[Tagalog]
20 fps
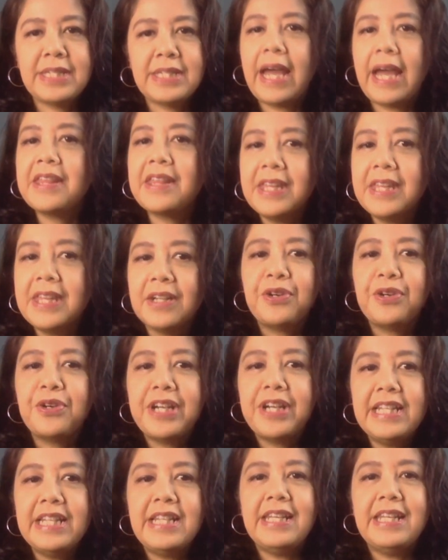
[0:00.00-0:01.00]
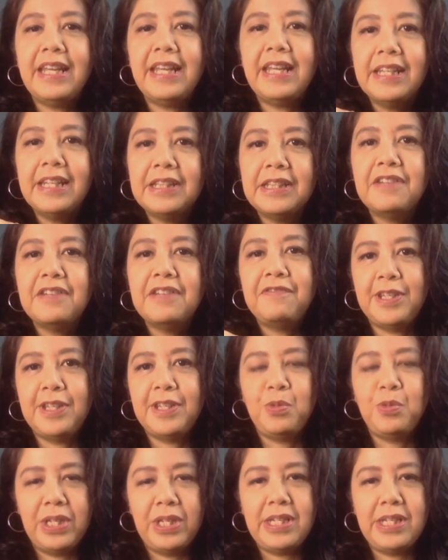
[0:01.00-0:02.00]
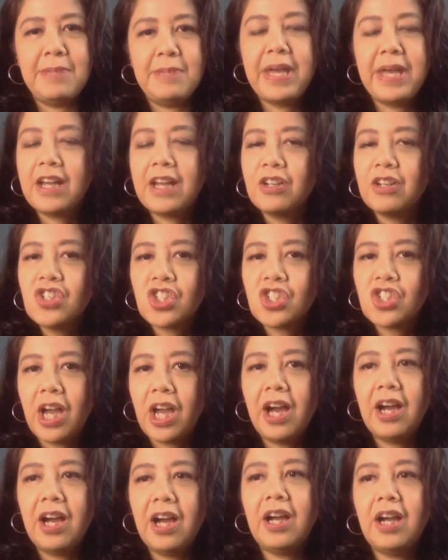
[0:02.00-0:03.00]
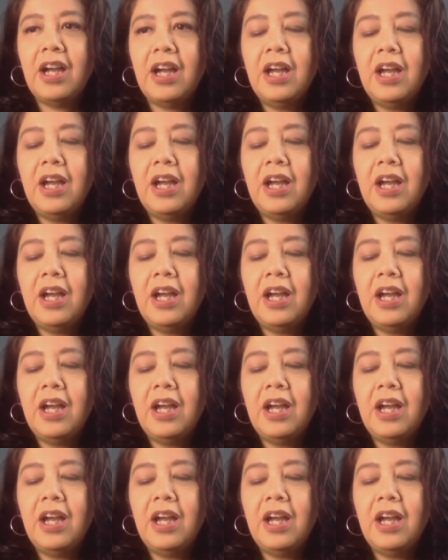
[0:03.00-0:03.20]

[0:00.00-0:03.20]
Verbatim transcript: I think really individually, meron siyang